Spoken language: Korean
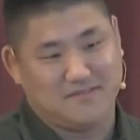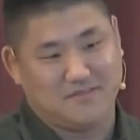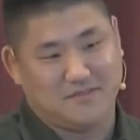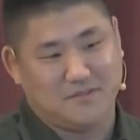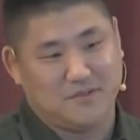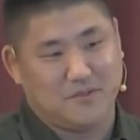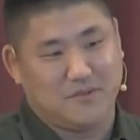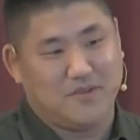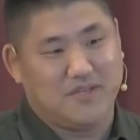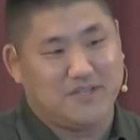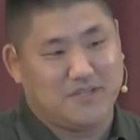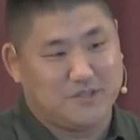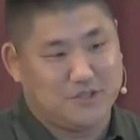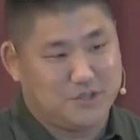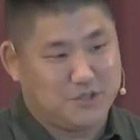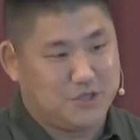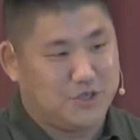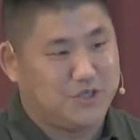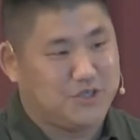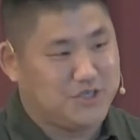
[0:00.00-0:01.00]
Uh, 기도할
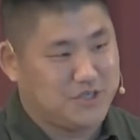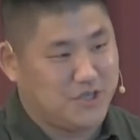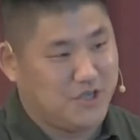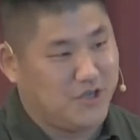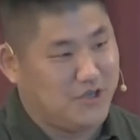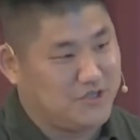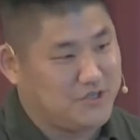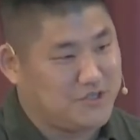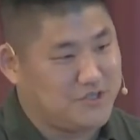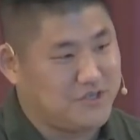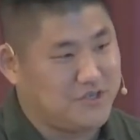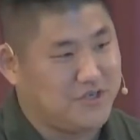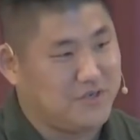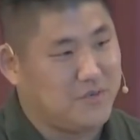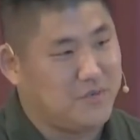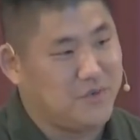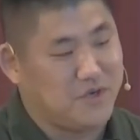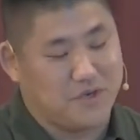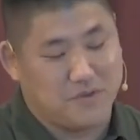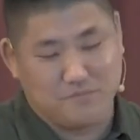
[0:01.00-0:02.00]
때까지
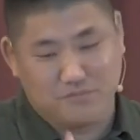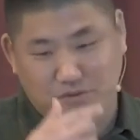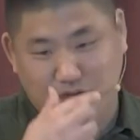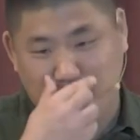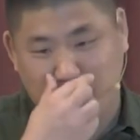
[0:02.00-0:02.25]
기도하라.